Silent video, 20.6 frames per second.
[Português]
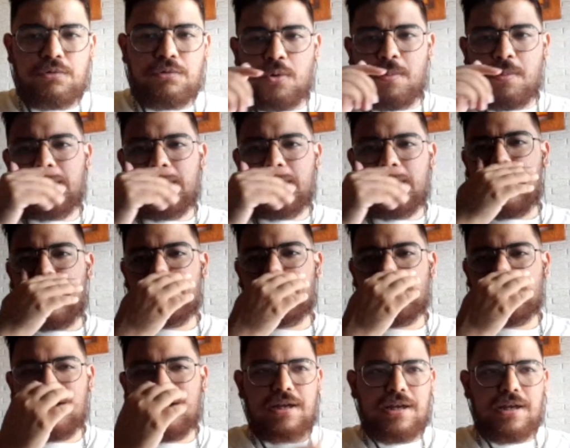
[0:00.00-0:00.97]
aí nos
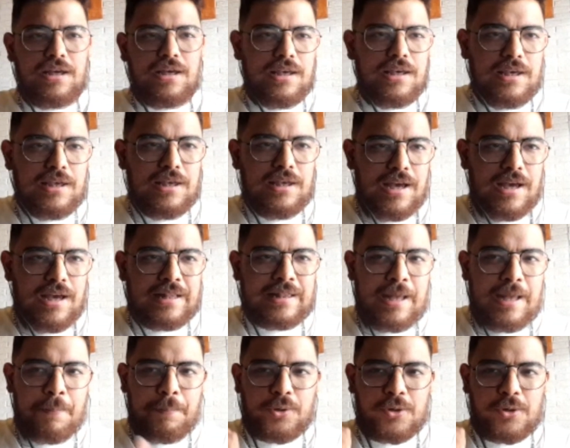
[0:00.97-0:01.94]
comentários e
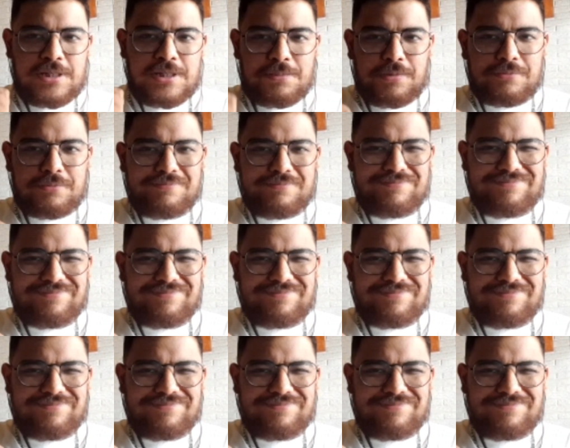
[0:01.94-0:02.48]
até a próxima.